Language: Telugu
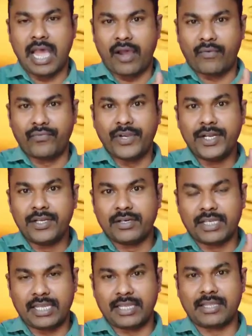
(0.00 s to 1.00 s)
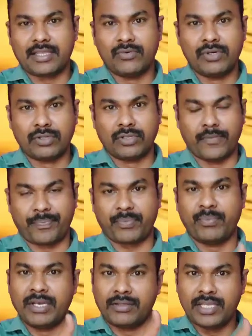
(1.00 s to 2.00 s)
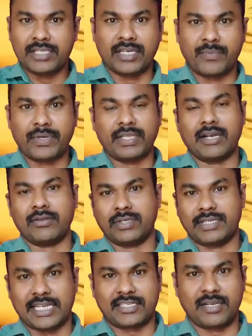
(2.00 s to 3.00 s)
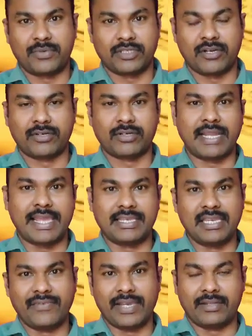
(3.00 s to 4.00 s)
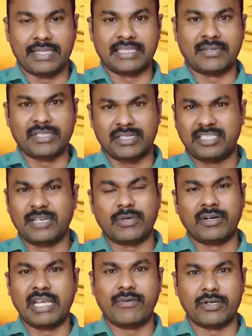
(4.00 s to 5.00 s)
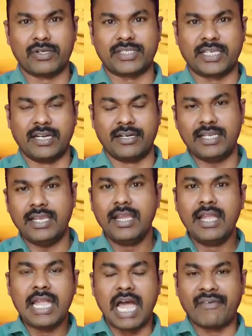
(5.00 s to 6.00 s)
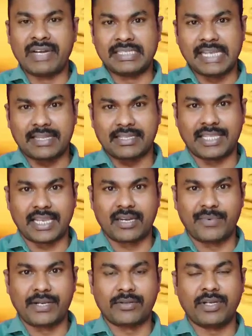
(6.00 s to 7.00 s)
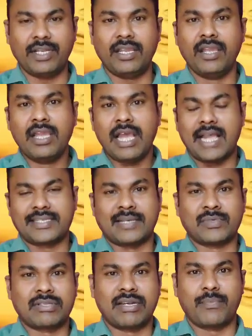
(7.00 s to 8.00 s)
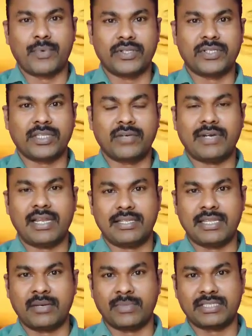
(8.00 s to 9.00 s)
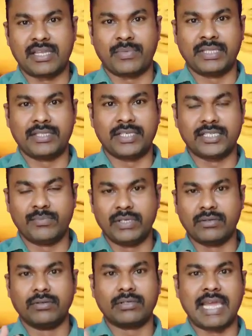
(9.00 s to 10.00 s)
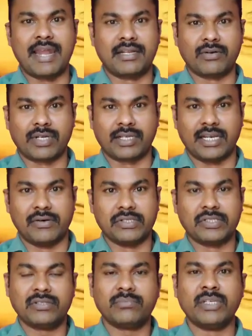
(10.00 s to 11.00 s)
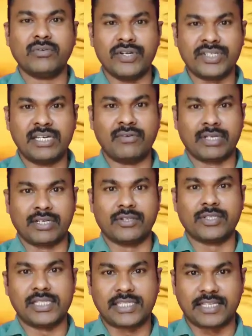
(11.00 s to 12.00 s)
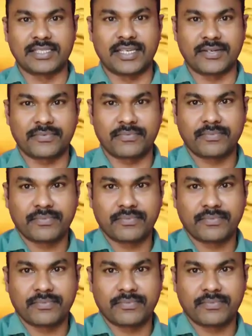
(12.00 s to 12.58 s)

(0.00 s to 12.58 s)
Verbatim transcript: ఆ వీడియో ఏదైతే ఉంటుందో మీరు తీసినప్పుడు కావచ్చు టెస్ట్ చేయొచ్చు కావచ్చు లైక్ ఈవేలో దాని సంస్థ రిసీప్ట్లు కూడా ఏవైతే వస్తాయి కాబట్టి అవన్నీ జాగ్రత్త దగ్గర పెట్టుకొని ఆ సంస్థలను అప్రోచ్ అయితే వాళ్ళే దాని మీద సంబంధించేసి మీకు క్లారిటీ ఇవ్వటం కావచ్చు మీకు ఒరిజినల్ ఇవ్వటం కావచ్చు వాళ్ళు చేస్తారు